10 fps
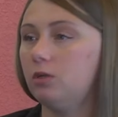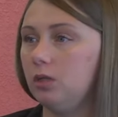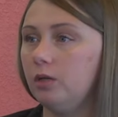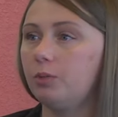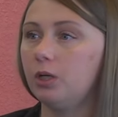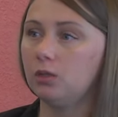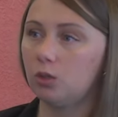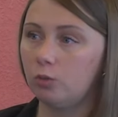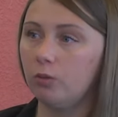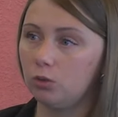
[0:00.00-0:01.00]
вернее,
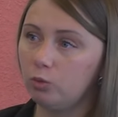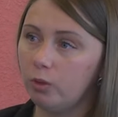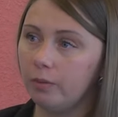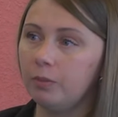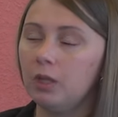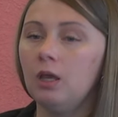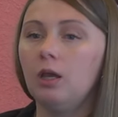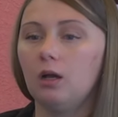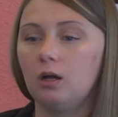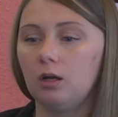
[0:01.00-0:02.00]
проекта робоклуба
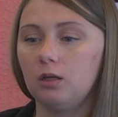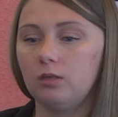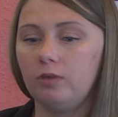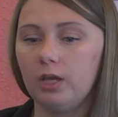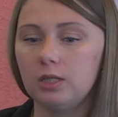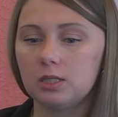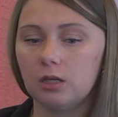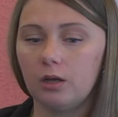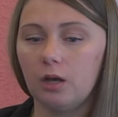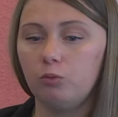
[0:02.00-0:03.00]

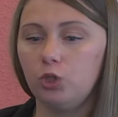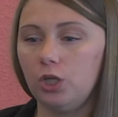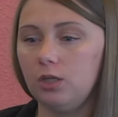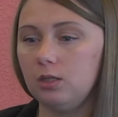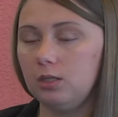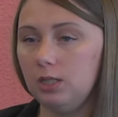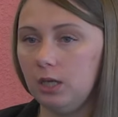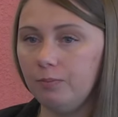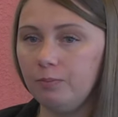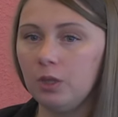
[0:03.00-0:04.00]
является обучение
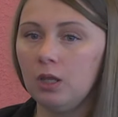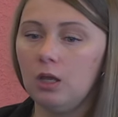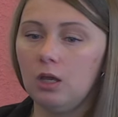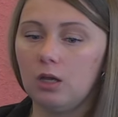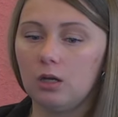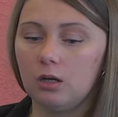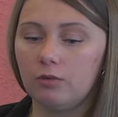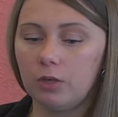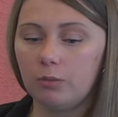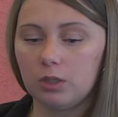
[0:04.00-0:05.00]
детей – а,
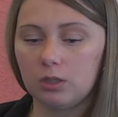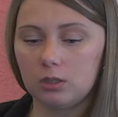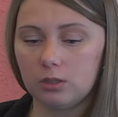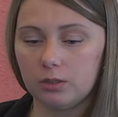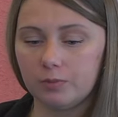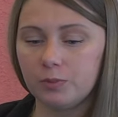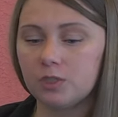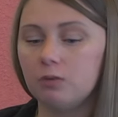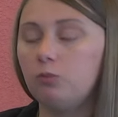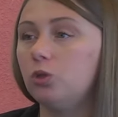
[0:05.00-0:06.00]
в рамках э,
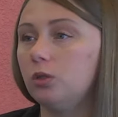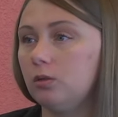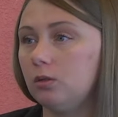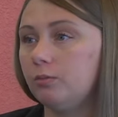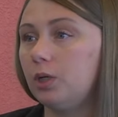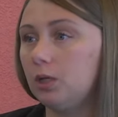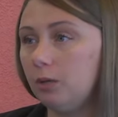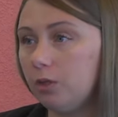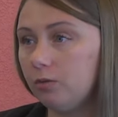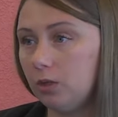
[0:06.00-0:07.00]
свободного
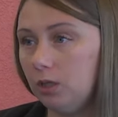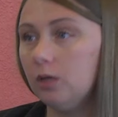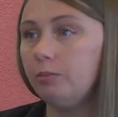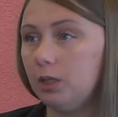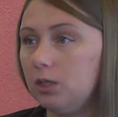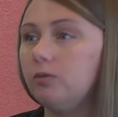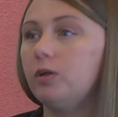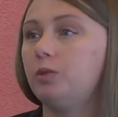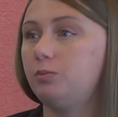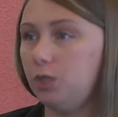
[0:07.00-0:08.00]
программного и аппаратного
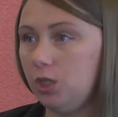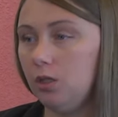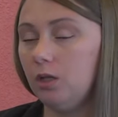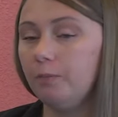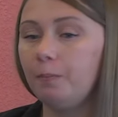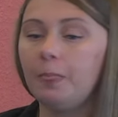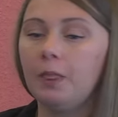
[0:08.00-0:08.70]
обеспечения.